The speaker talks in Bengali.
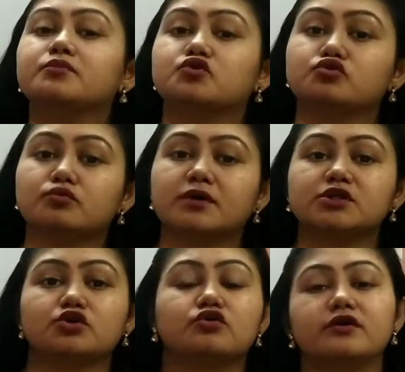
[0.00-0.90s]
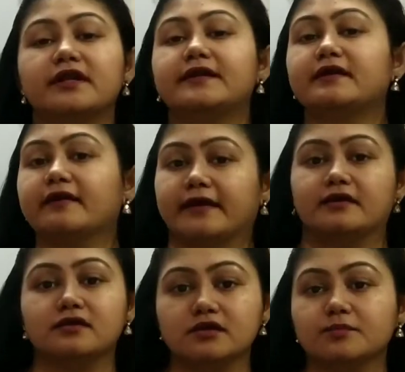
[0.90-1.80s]
তো তোমাদের তখন নেটের
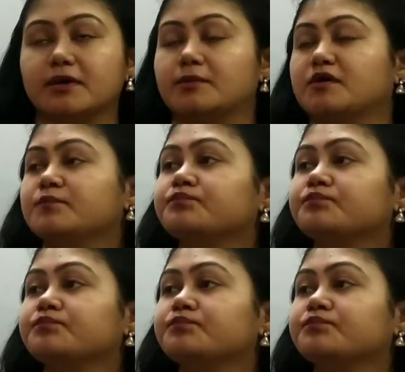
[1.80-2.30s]
র্যাঙ্কিং পাবে